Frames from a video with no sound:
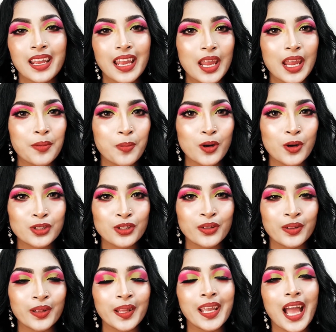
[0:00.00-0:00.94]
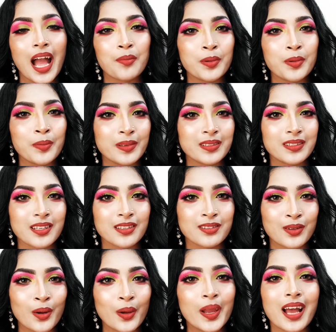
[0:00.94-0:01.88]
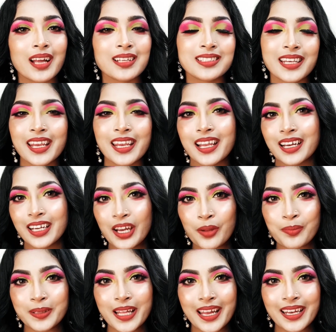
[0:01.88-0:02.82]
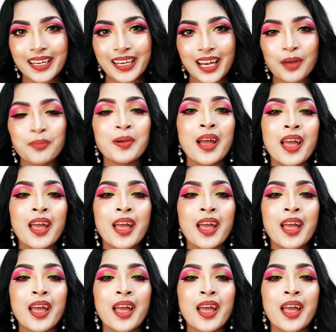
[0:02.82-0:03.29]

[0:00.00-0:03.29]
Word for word: এই পর্যন্তই আমি মিসেস রয় আজকে এখানেই বিদায় নিলাম